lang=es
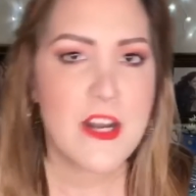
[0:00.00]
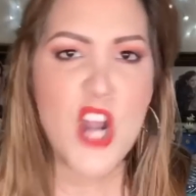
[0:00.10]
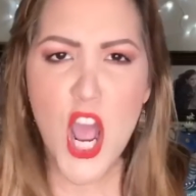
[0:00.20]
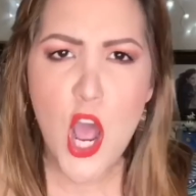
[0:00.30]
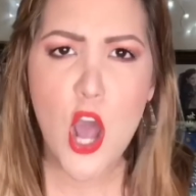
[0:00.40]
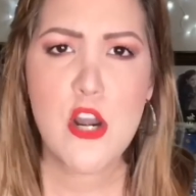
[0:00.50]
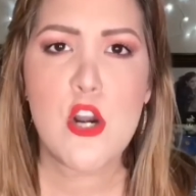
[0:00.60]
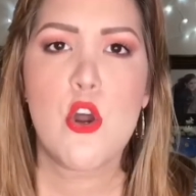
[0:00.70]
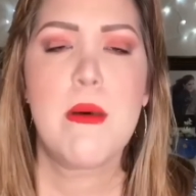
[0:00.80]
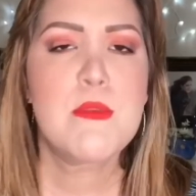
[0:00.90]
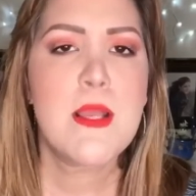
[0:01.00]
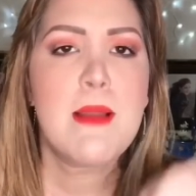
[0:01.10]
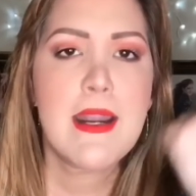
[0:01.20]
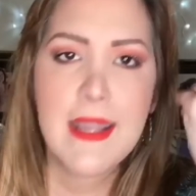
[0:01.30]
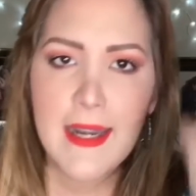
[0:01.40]
No, no, no. Vamos a
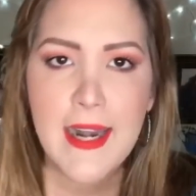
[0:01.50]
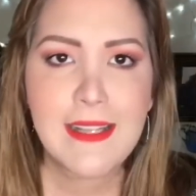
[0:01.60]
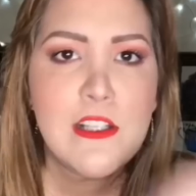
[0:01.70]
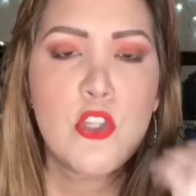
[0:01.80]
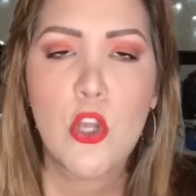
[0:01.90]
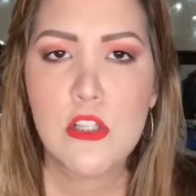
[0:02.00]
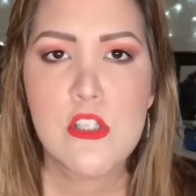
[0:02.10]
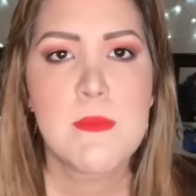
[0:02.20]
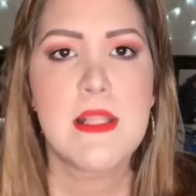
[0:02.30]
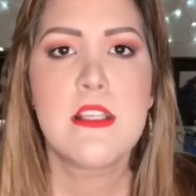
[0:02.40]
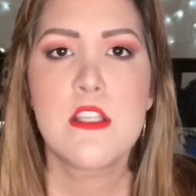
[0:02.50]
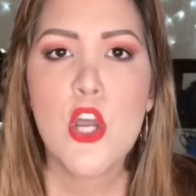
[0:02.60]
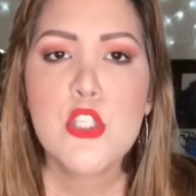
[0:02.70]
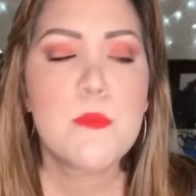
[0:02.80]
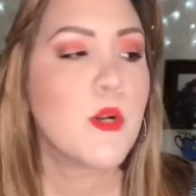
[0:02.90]
hablar en general de todo el
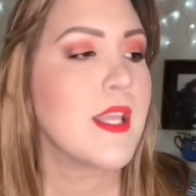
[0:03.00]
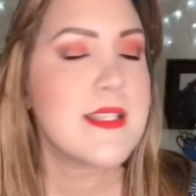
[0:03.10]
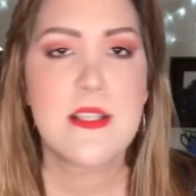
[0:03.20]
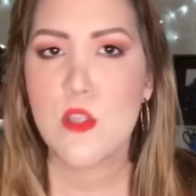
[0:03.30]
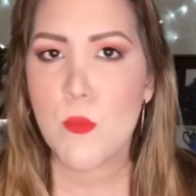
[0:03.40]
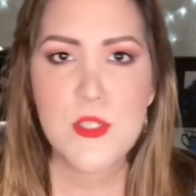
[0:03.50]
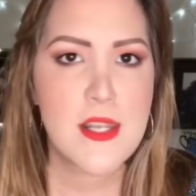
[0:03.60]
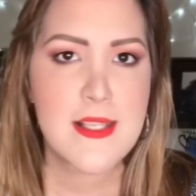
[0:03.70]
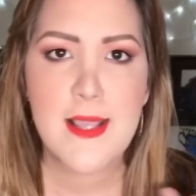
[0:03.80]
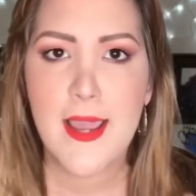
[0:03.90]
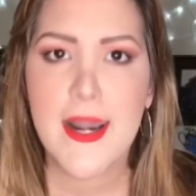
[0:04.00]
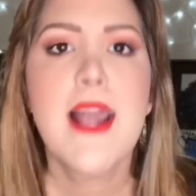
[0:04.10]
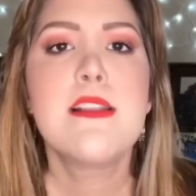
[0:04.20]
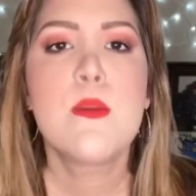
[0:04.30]
2018 porque así somos en este canal.